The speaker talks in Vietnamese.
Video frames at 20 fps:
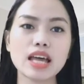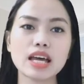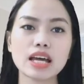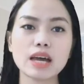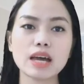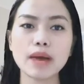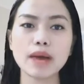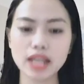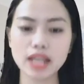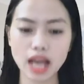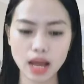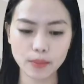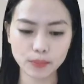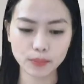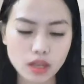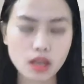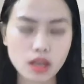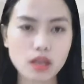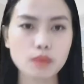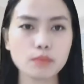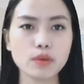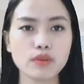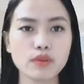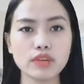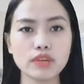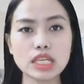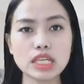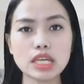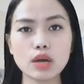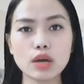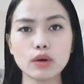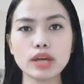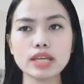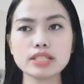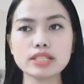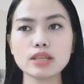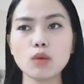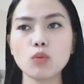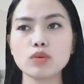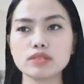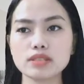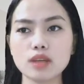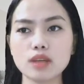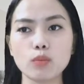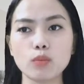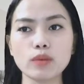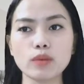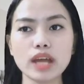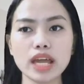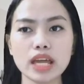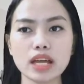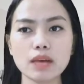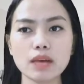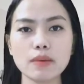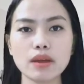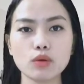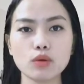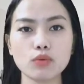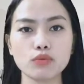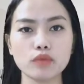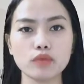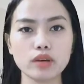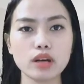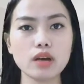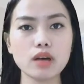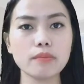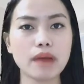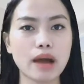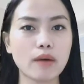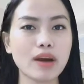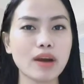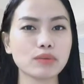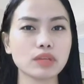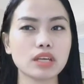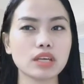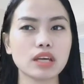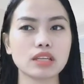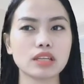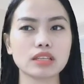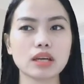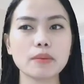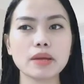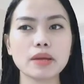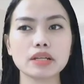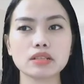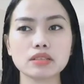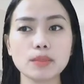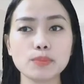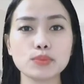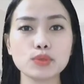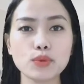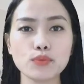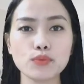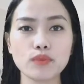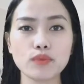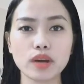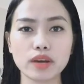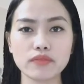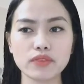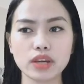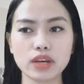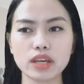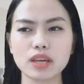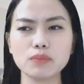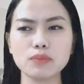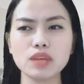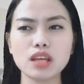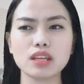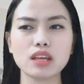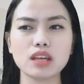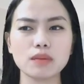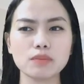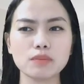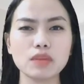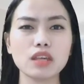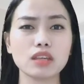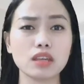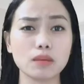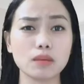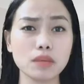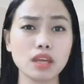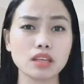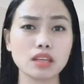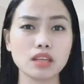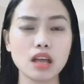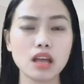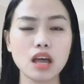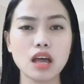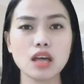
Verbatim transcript: các bạn ạ bởi vì nhiều khi trong cuộc sống này các bạn cùng với cơm áo gạo tiền các bạn cứ tập trung vào cái việc kiếm tiền kiếm tiền kiếm tiền